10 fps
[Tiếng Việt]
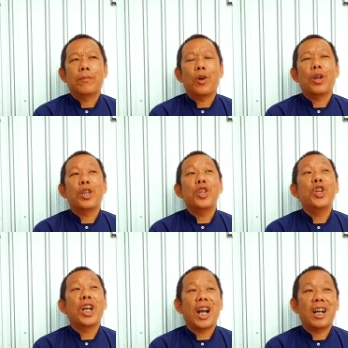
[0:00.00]
gọi là
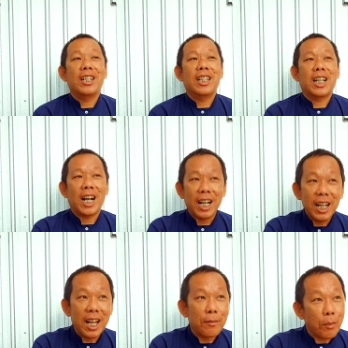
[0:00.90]
duyên khởi khởi
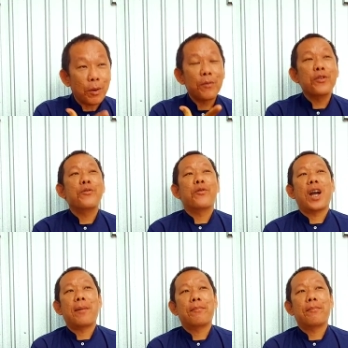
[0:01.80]
lên một cái phương pháp